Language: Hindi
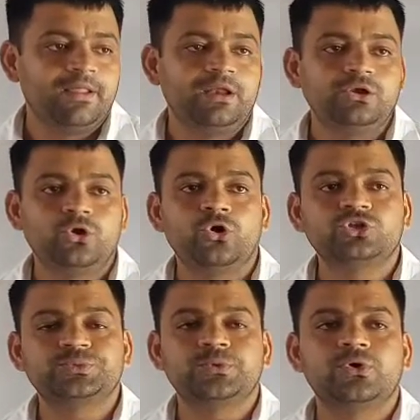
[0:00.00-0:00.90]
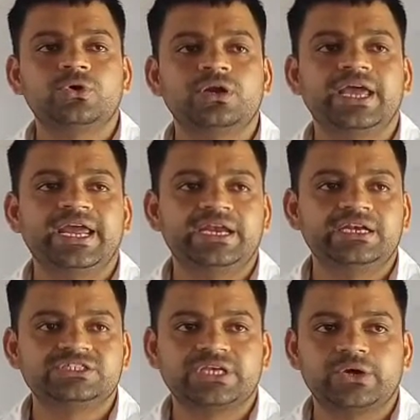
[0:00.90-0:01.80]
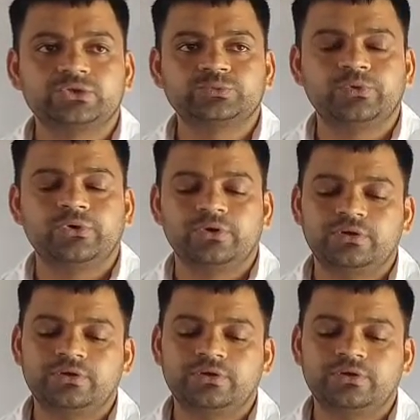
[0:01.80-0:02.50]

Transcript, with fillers: नॉर्थ पोल एंड साउथ पोल